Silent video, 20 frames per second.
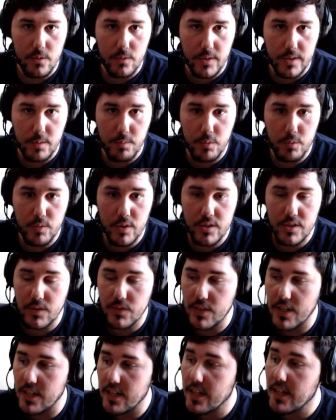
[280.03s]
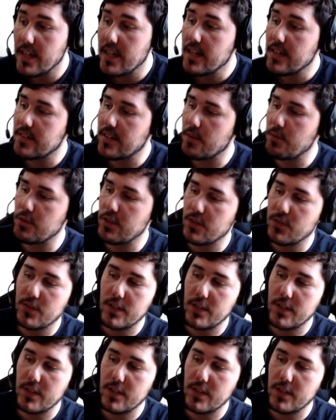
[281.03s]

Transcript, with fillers: Vous voyez, menu HSL, ça veut dire,